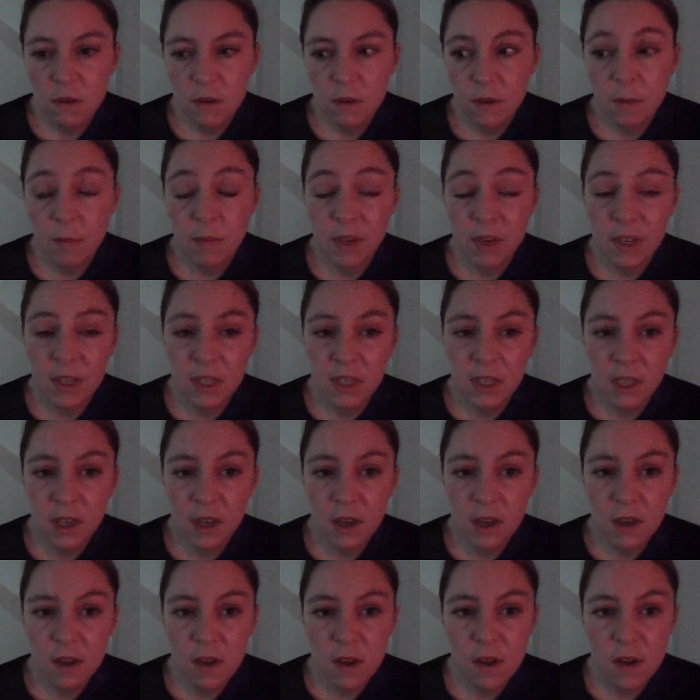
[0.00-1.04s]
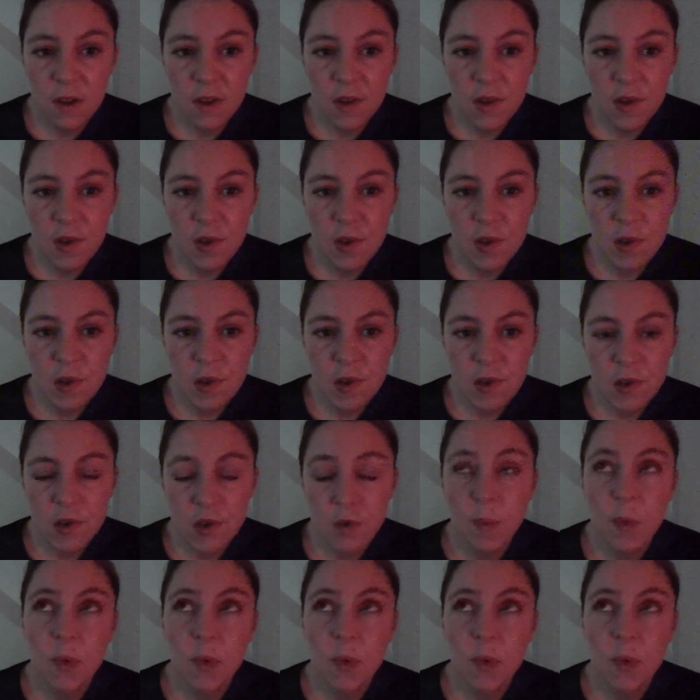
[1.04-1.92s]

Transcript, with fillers: Ça me fatigue. Je